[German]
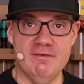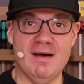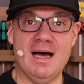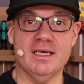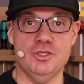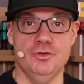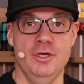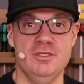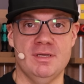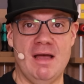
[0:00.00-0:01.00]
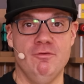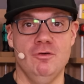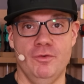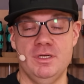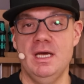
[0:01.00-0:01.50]
fahrischen können, sondern einfach
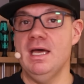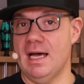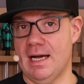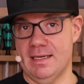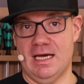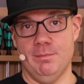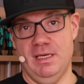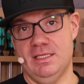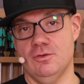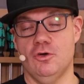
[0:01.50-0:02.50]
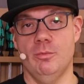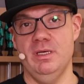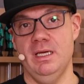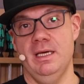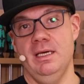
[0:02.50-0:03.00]
nur von A nach B zu kommen.